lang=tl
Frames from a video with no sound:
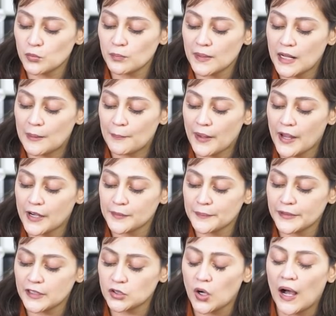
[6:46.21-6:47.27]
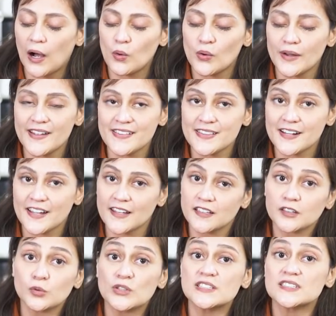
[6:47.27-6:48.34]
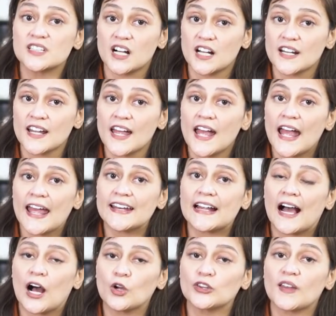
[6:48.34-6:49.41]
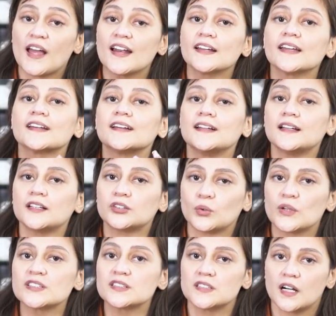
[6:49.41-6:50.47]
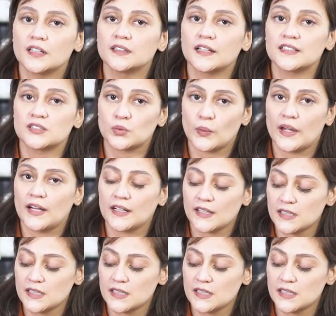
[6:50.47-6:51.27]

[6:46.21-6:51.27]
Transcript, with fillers: yung binabayaran mo dito, how intricate it was done and how delicately it was done as well.